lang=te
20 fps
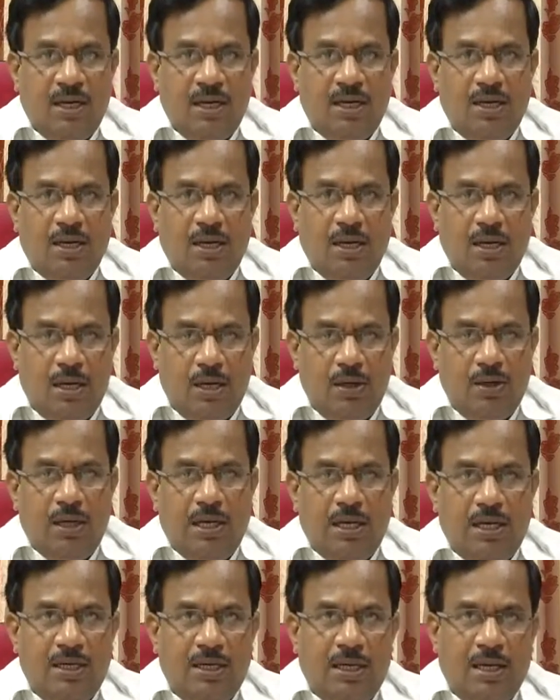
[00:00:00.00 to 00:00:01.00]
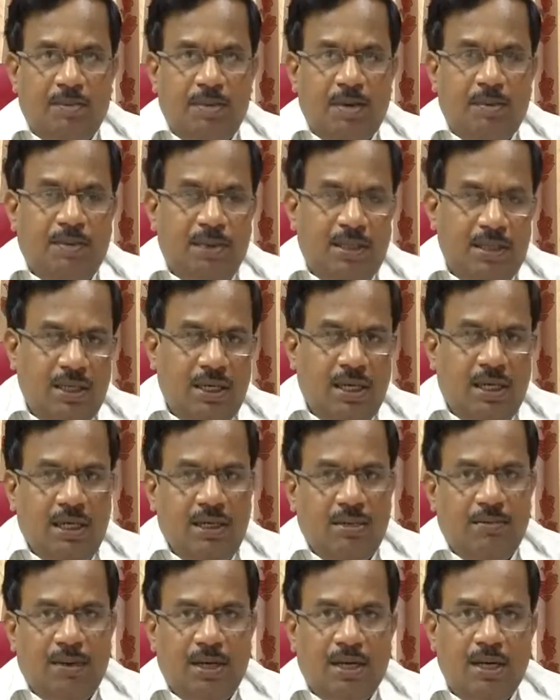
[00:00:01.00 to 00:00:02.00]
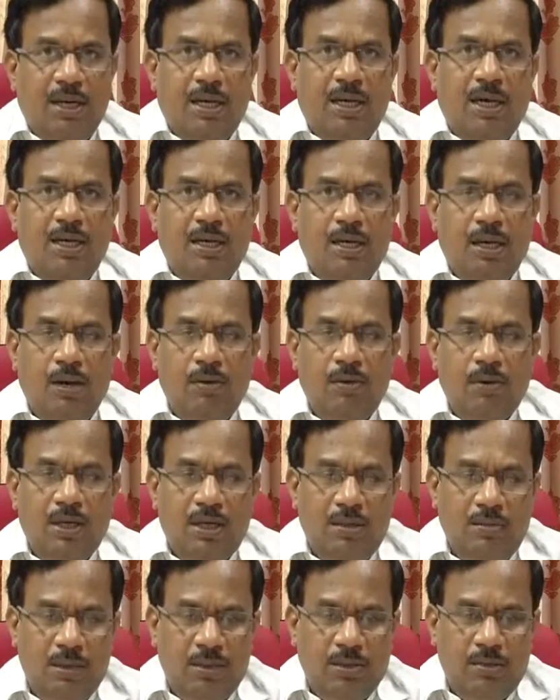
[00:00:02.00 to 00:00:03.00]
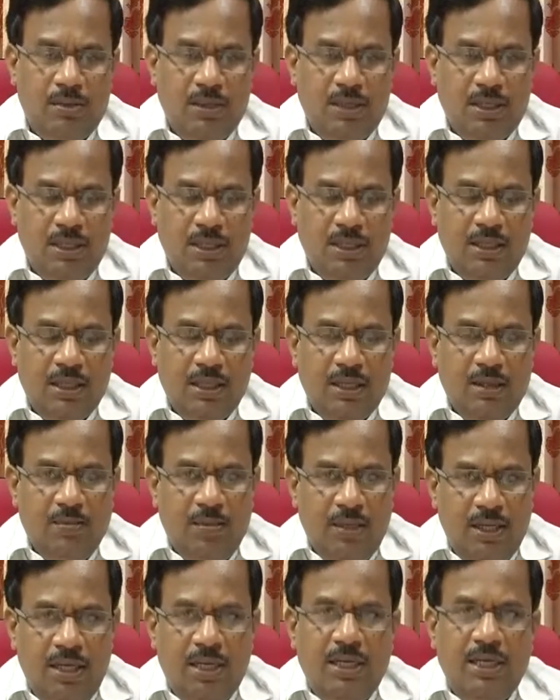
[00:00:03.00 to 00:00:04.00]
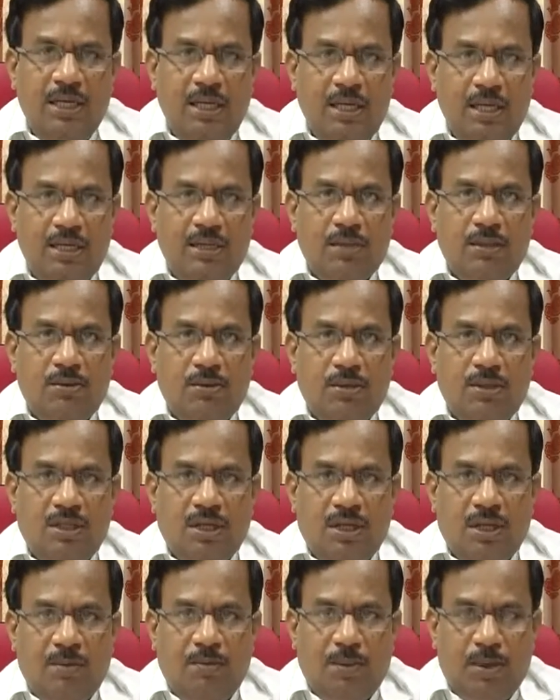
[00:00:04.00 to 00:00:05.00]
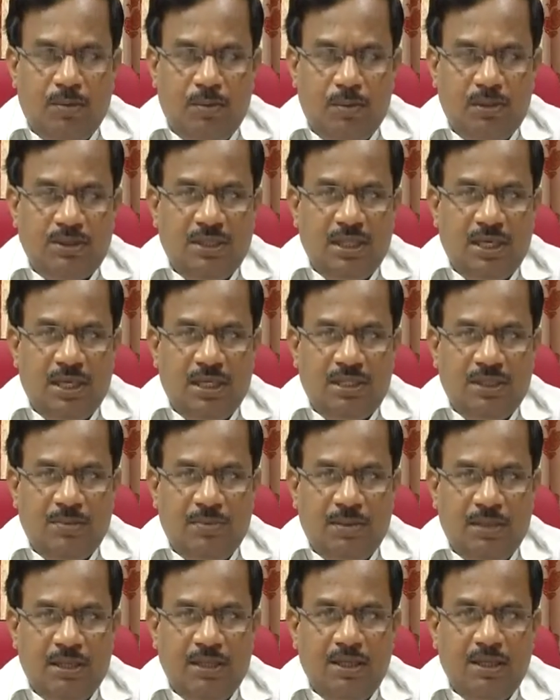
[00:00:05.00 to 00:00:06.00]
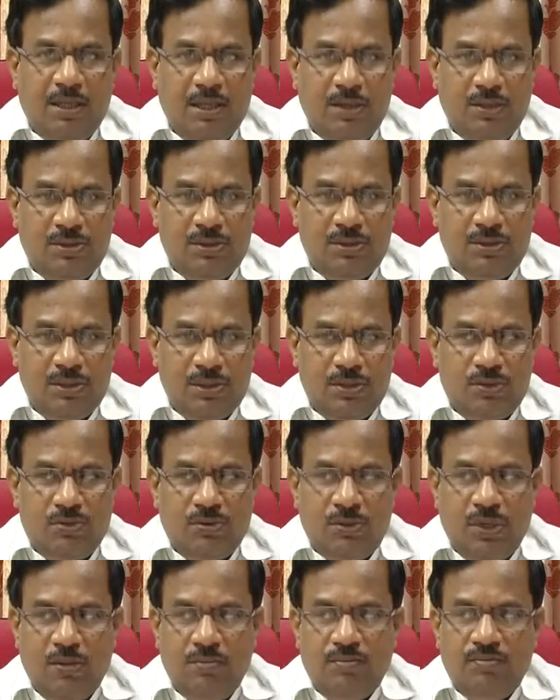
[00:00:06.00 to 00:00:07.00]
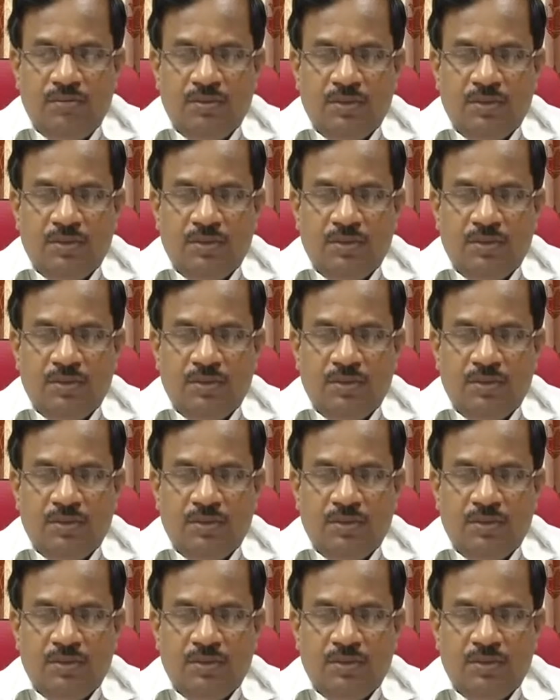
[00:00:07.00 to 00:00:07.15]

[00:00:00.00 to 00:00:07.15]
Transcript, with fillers: అంటే ఆరు కానీ లేకపోతే పది కానీ బర్రెలు కానీ ఆవులు కానీ పెట్టుకున్న వాళ్ళకి మినీ డైరీల కింద కొంత ప్రమోట్ చేయాలని చెప్పి అనేది ఆలోచన చేస్తున్నాం